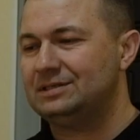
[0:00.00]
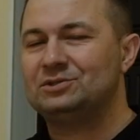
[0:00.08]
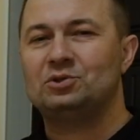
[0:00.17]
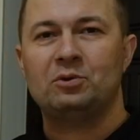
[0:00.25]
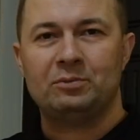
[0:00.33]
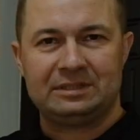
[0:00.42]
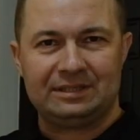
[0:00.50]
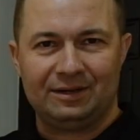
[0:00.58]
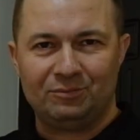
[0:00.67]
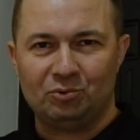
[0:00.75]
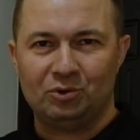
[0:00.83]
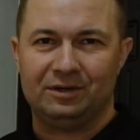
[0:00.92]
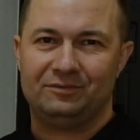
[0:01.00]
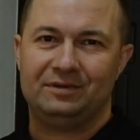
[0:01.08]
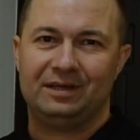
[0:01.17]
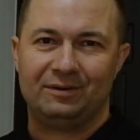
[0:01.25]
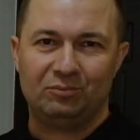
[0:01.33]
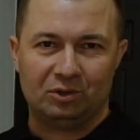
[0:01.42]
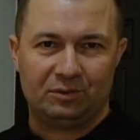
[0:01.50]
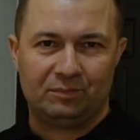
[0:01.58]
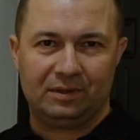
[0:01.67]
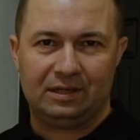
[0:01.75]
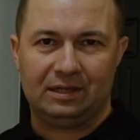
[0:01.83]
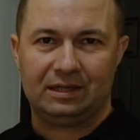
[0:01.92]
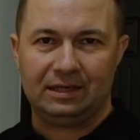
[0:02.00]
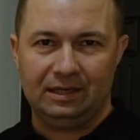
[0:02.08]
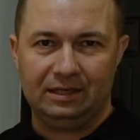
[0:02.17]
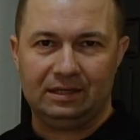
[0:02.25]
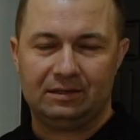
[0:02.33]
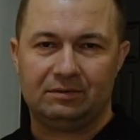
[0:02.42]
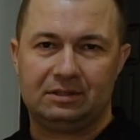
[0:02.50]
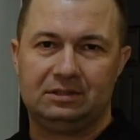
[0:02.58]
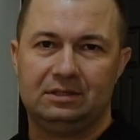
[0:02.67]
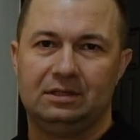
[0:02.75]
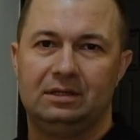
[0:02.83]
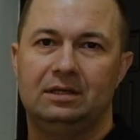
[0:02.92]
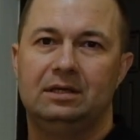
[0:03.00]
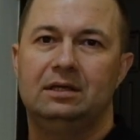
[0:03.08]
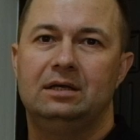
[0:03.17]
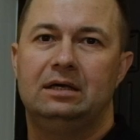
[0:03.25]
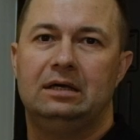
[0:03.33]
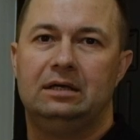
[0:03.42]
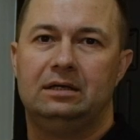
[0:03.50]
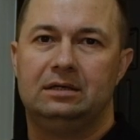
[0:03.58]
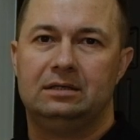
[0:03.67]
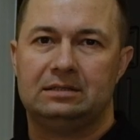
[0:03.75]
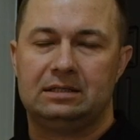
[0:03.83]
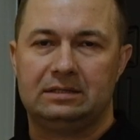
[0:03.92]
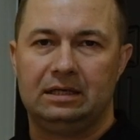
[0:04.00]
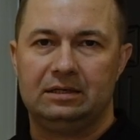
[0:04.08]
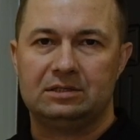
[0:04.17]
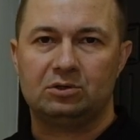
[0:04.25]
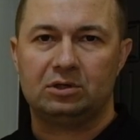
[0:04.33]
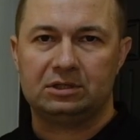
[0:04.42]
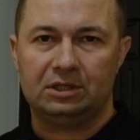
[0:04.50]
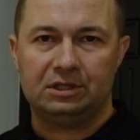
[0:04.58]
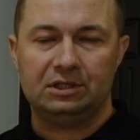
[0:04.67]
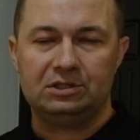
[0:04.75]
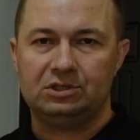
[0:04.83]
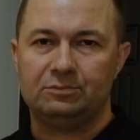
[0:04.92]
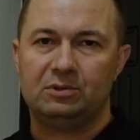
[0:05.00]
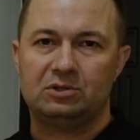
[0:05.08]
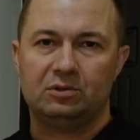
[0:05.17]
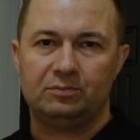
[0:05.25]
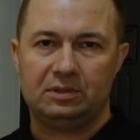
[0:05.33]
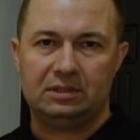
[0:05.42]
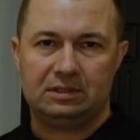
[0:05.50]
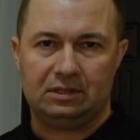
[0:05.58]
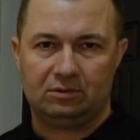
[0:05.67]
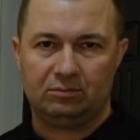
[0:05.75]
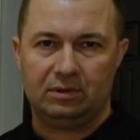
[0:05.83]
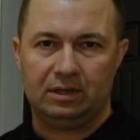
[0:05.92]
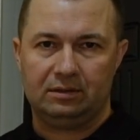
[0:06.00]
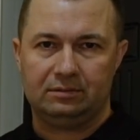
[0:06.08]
Стоимость обоев и работ по оклейке квартиры э, составила 40 550 рублей.